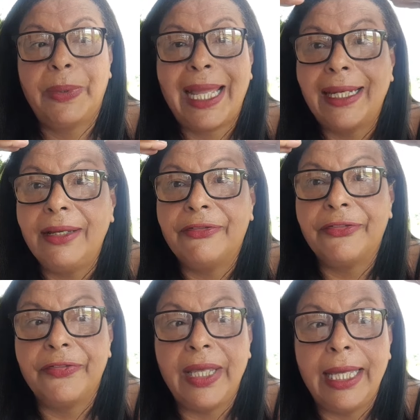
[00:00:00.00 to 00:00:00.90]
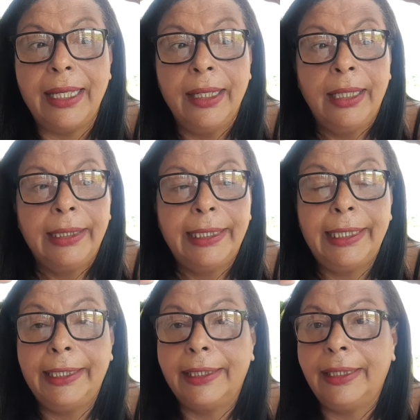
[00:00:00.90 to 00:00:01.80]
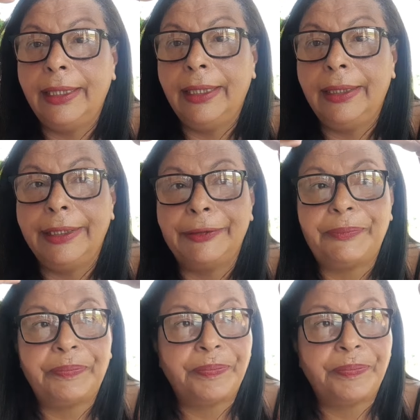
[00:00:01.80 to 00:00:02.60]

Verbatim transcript: Para ela ver que, que